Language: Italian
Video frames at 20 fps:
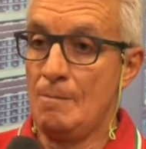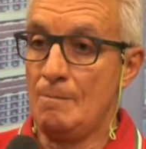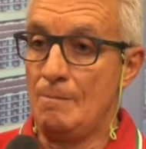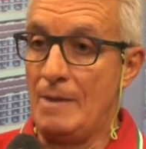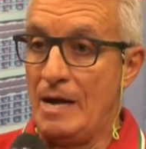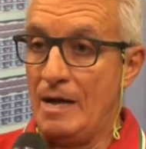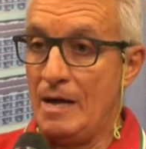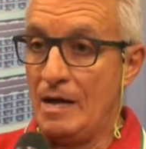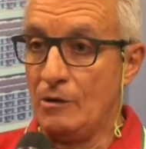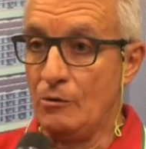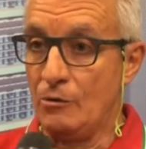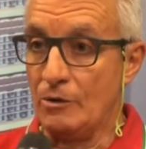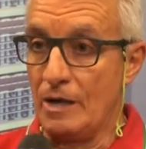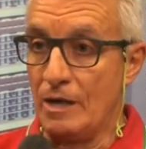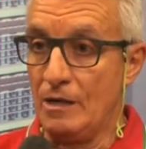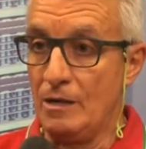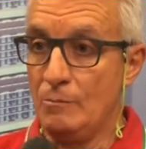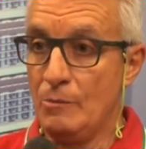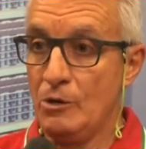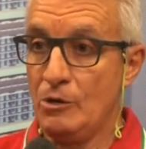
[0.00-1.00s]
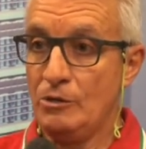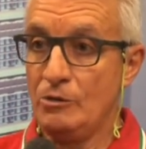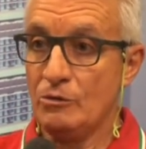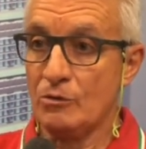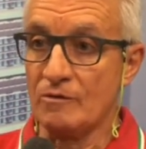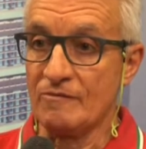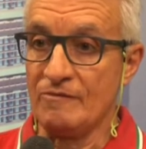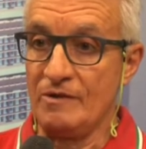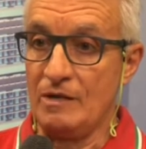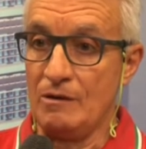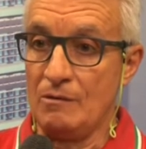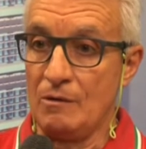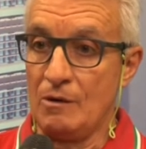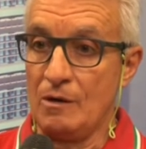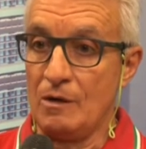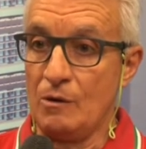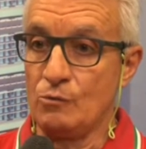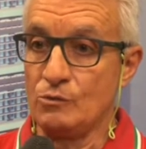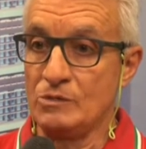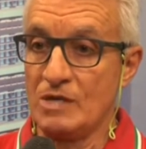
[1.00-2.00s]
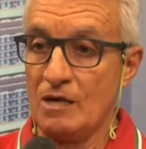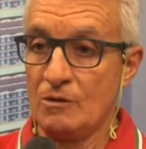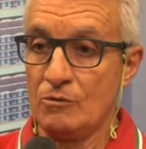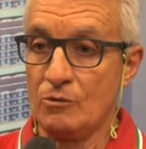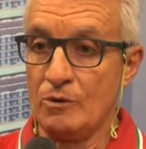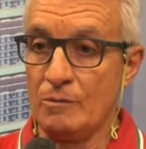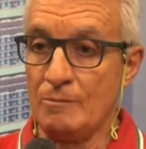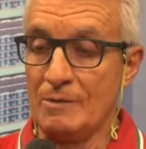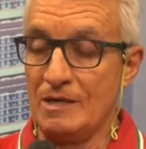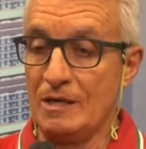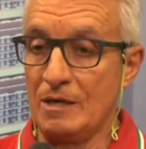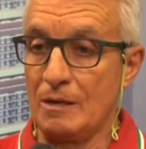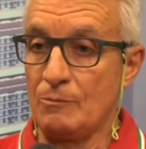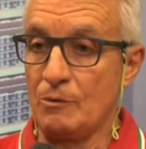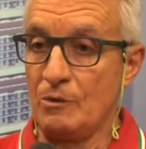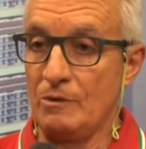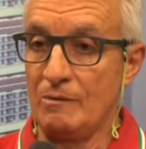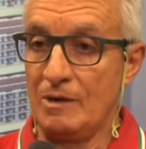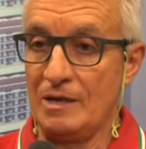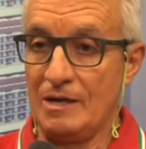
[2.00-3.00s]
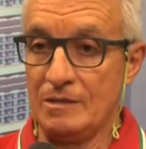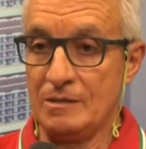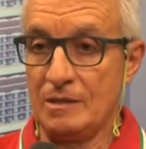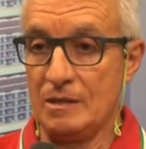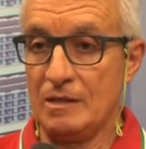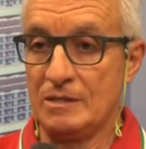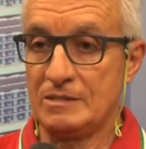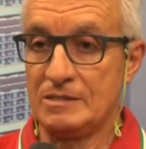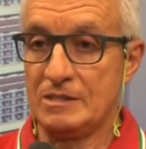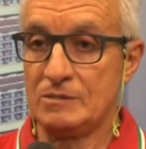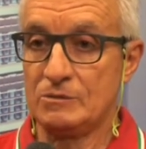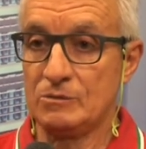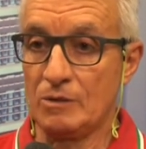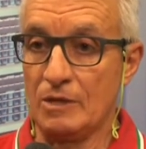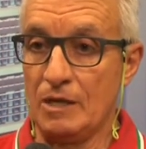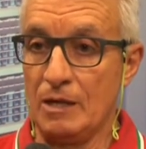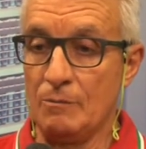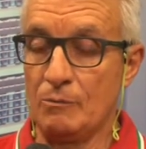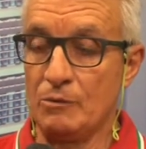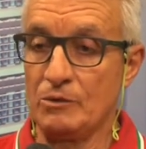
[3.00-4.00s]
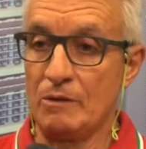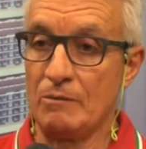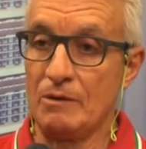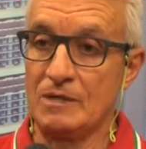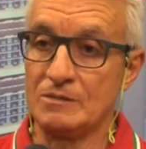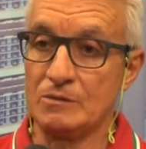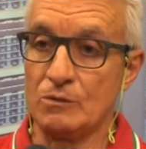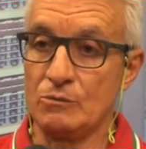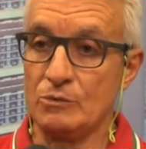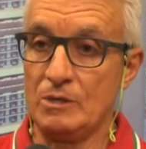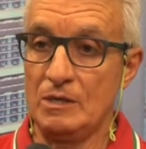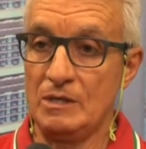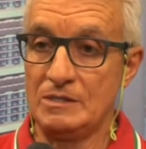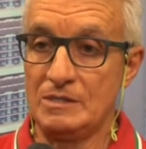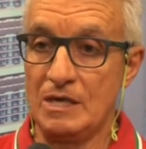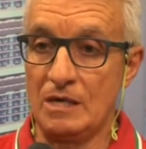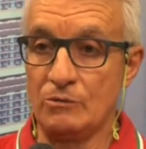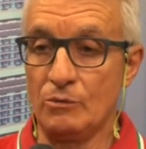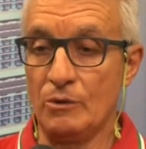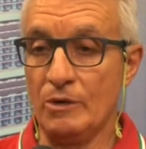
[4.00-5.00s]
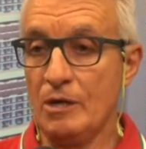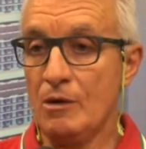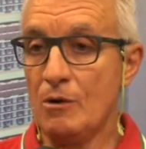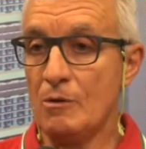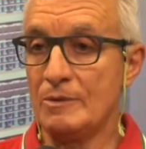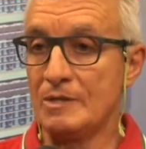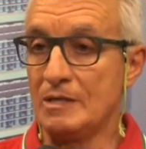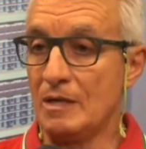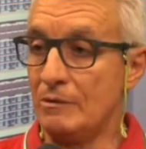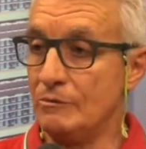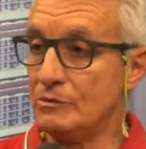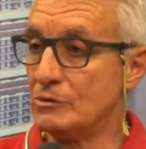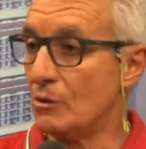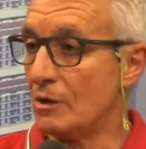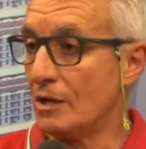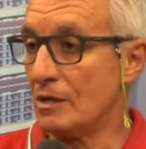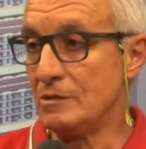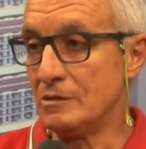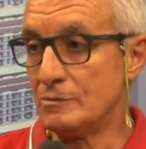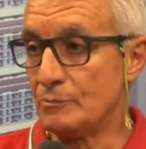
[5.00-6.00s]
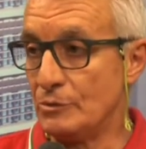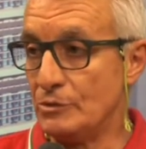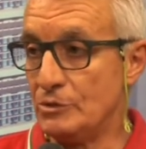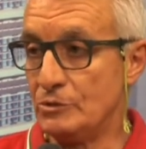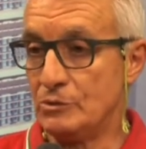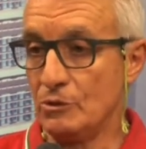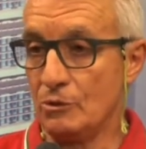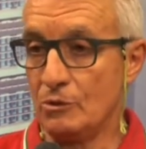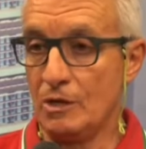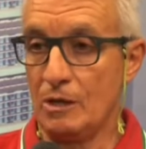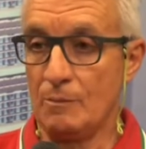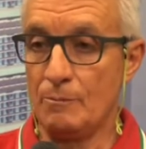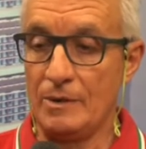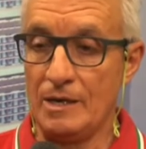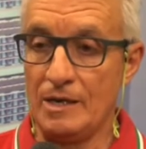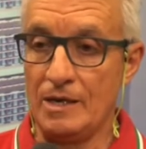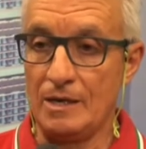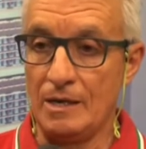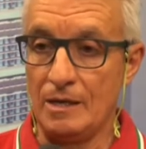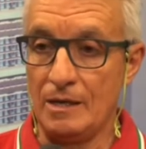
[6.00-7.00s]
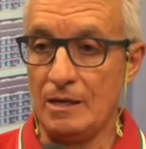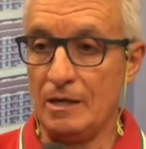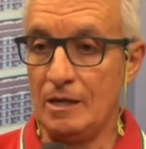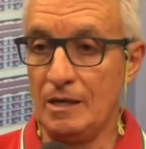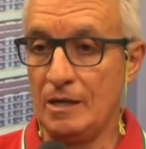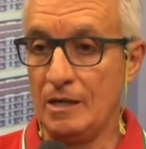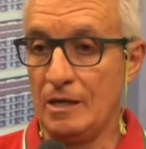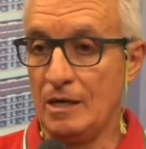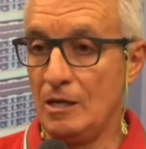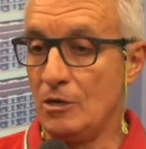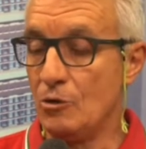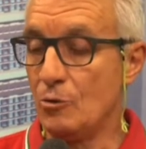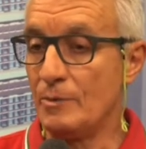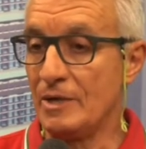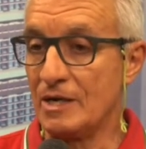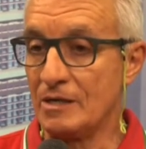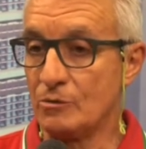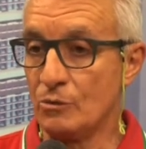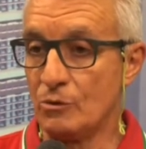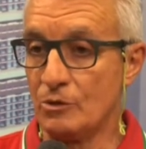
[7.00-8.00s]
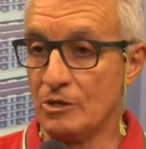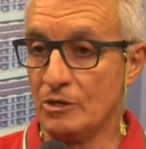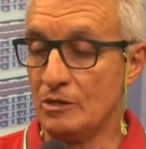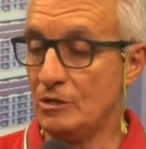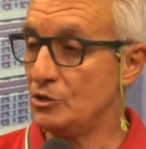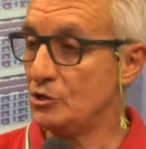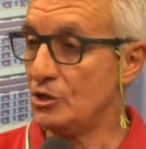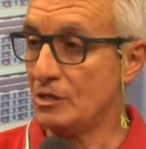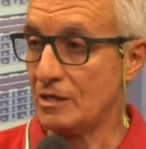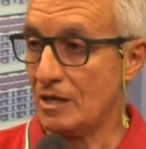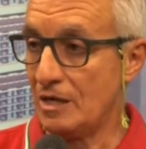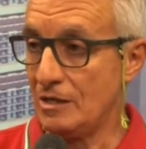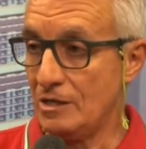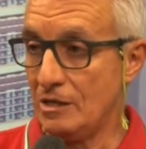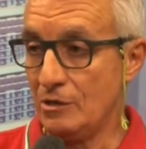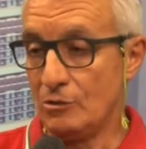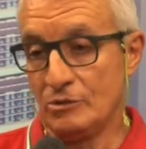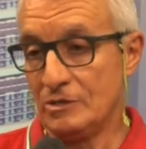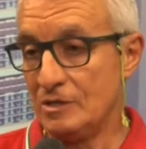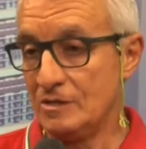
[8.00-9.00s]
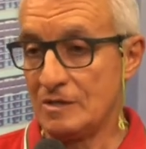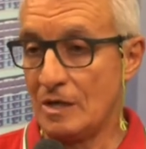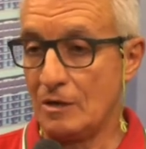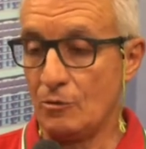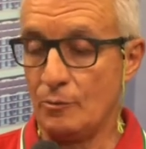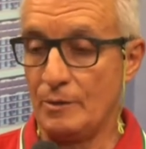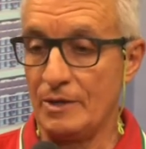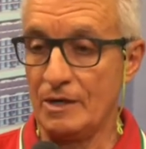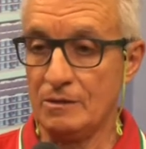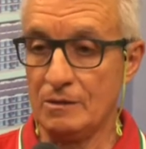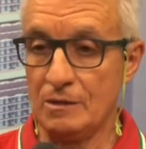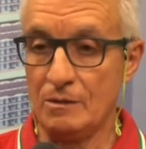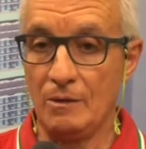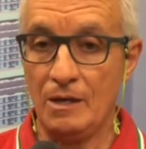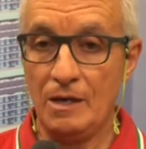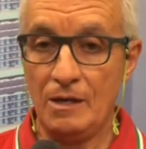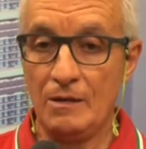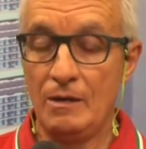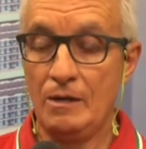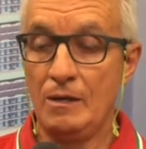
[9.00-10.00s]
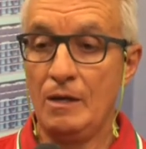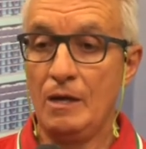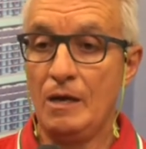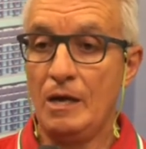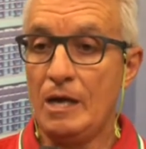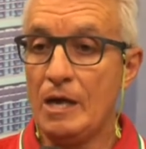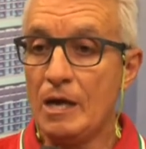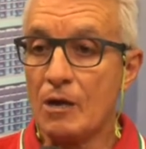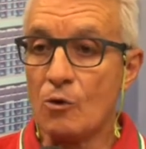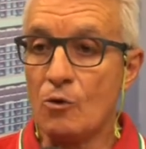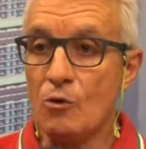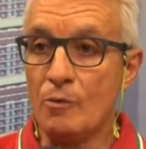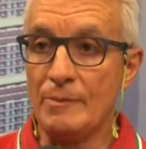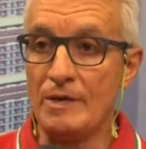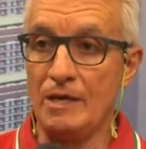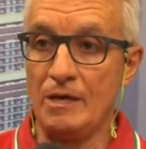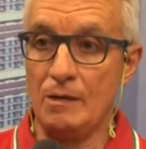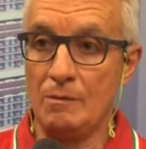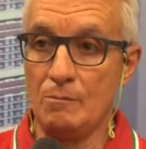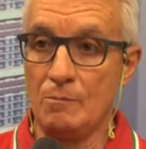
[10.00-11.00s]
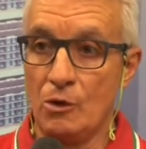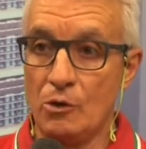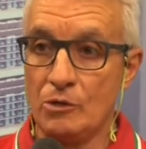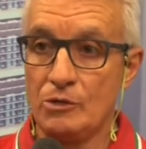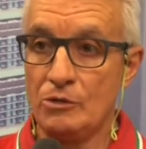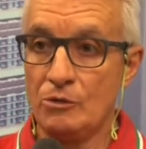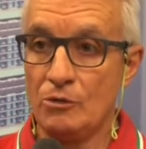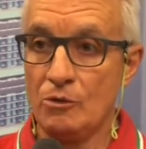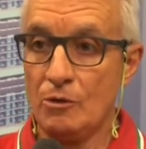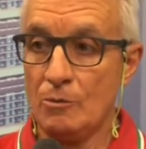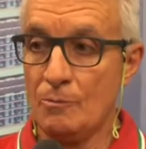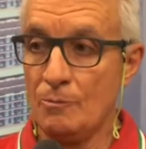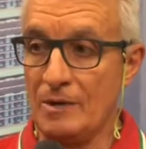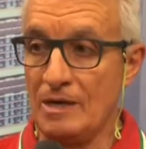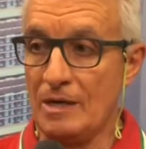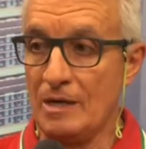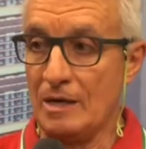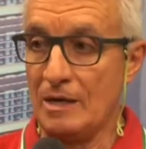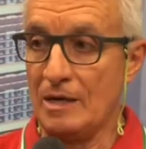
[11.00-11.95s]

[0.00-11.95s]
Ma allora il monitor veniva usato in maniera polivalente, nel senso che poteva essere utilizzato e come televisore a disposizione per eh, gli operatori di centralino e di sala operativa e come monitor per